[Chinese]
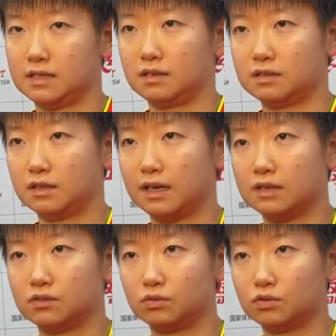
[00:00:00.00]
场上
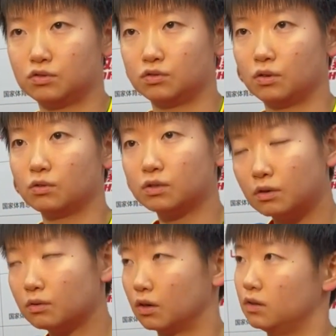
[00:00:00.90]
还是多去沟
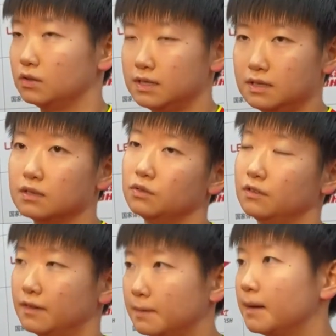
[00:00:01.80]
通，然后信任对
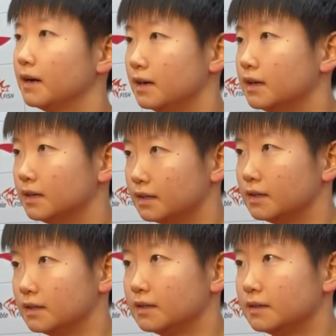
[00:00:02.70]
方。
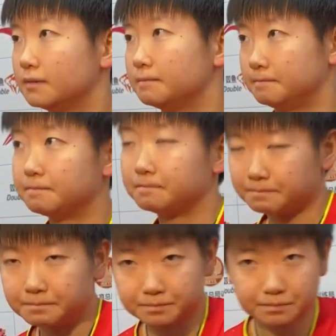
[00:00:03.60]
好嘞，好，谢谢
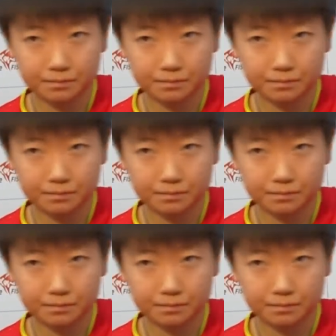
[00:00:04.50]
珊珊。